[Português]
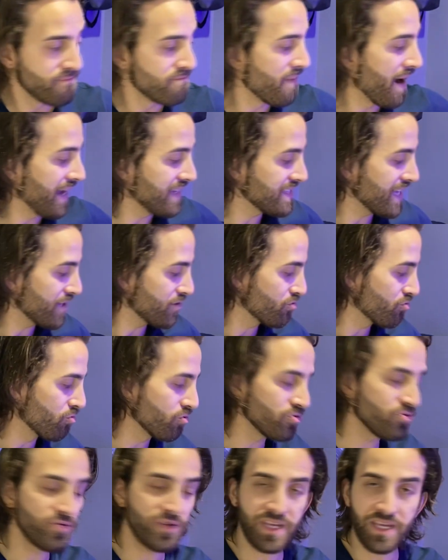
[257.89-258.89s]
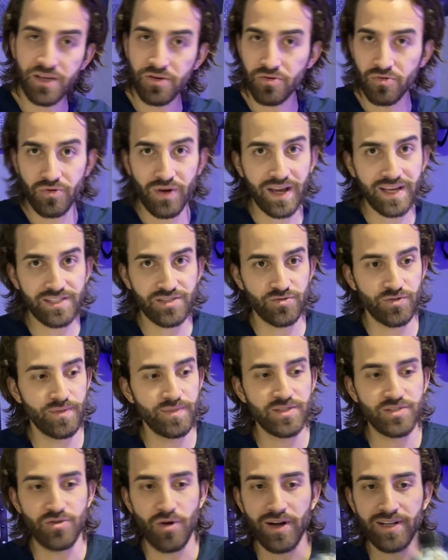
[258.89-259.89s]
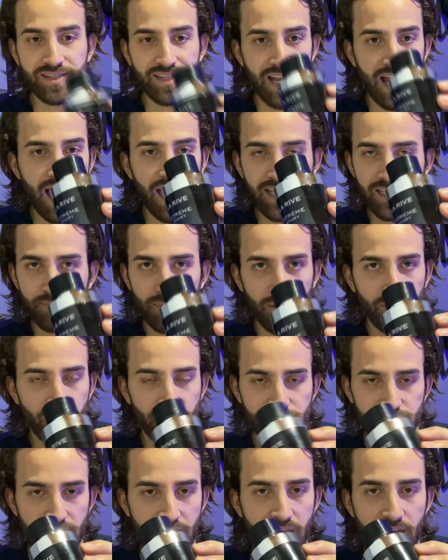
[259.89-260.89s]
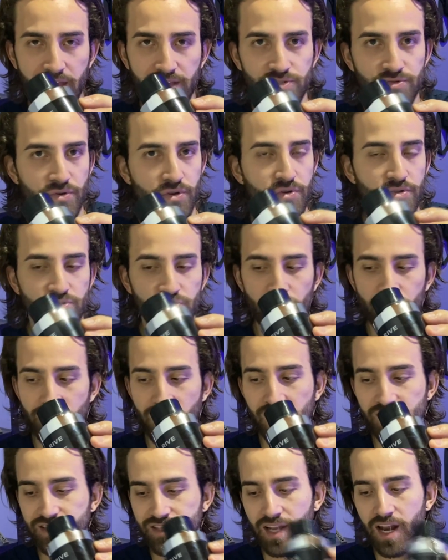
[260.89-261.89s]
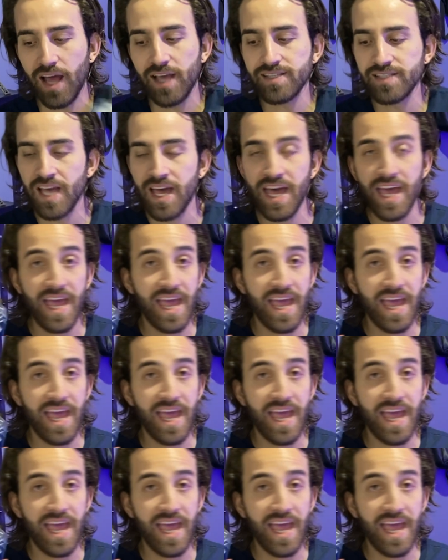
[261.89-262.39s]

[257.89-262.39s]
mas é tudo que o Extreme Store traz para vocês, o que o Selvage traz,